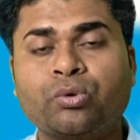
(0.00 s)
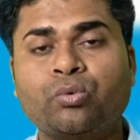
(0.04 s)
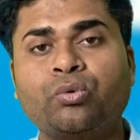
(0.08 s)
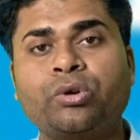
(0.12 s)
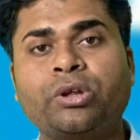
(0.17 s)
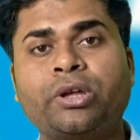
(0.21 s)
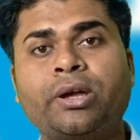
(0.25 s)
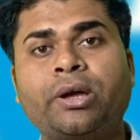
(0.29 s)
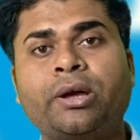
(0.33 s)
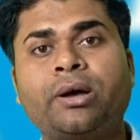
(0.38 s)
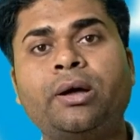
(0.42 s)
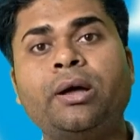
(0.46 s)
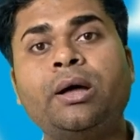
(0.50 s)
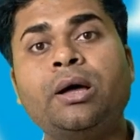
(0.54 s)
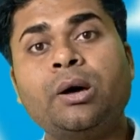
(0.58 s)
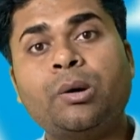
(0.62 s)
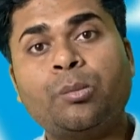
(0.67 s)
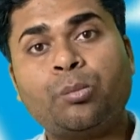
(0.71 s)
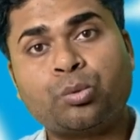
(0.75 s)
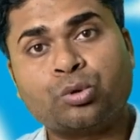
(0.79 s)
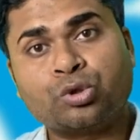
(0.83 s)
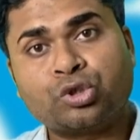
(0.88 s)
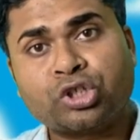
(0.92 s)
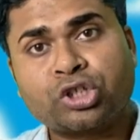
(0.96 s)
उनका
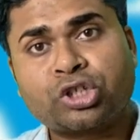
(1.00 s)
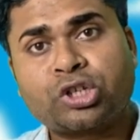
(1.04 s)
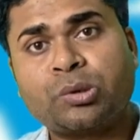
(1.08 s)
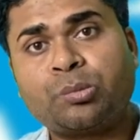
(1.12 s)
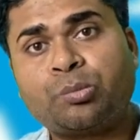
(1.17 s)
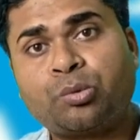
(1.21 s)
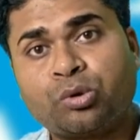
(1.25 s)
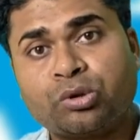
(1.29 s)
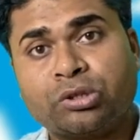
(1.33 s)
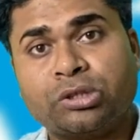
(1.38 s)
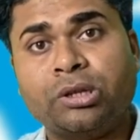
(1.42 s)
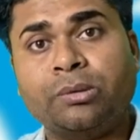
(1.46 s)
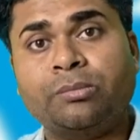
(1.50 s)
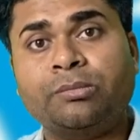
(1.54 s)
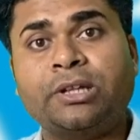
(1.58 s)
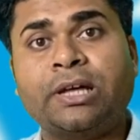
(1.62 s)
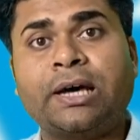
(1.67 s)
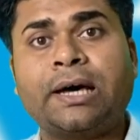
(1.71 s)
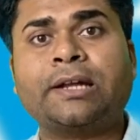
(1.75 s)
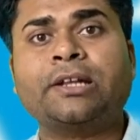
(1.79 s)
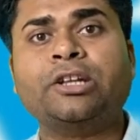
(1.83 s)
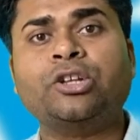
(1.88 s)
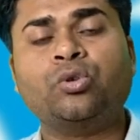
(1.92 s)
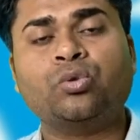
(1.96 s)
प्रोजेक्ट रिपोर्ट
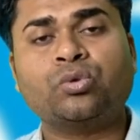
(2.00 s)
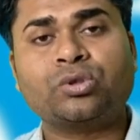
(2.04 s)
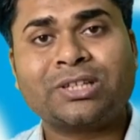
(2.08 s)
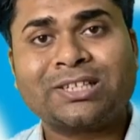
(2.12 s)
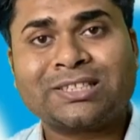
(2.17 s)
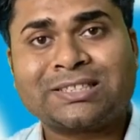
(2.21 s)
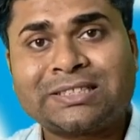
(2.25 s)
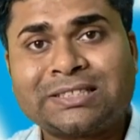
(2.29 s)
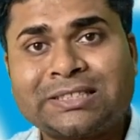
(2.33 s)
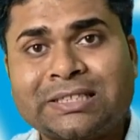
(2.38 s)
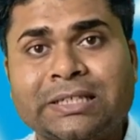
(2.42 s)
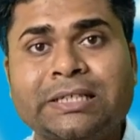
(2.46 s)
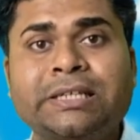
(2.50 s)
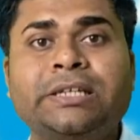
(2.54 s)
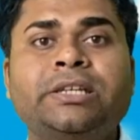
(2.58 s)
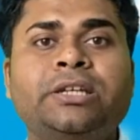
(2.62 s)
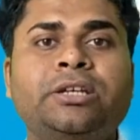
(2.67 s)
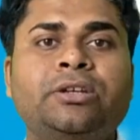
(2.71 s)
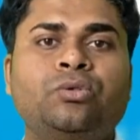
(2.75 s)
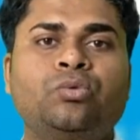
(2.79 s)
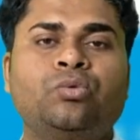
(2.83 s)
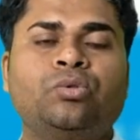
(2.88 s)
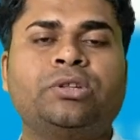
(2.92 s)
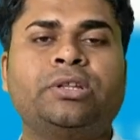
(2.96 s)
दमदार नहीं होता सही
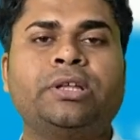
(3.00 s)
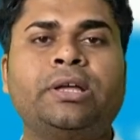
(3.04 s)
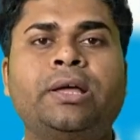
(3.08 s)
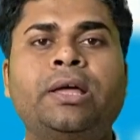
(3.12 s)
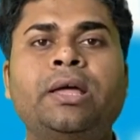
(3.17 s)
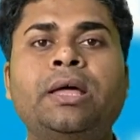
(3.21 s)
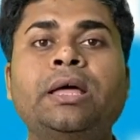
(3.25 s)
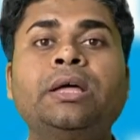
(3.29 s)
नहीं होता